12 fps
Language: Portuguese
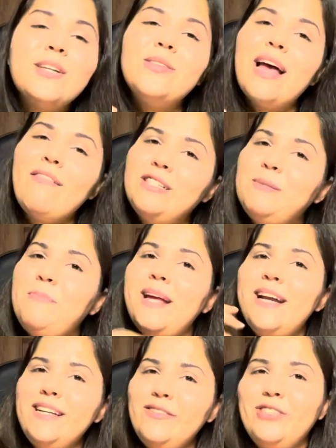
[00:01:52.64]
que eu tava
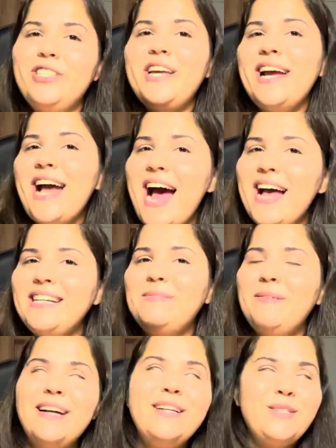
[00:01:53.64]
esperando chegar,
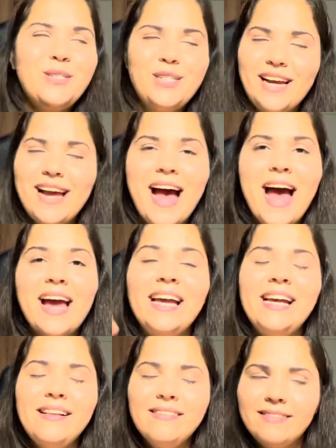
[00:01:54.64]
esperando chegar
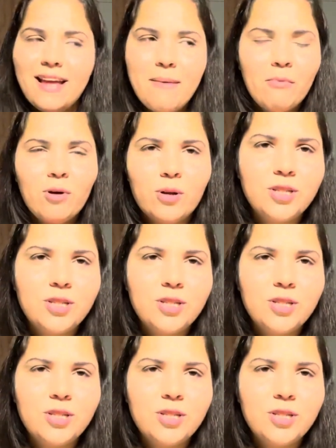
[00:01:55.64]
e demorou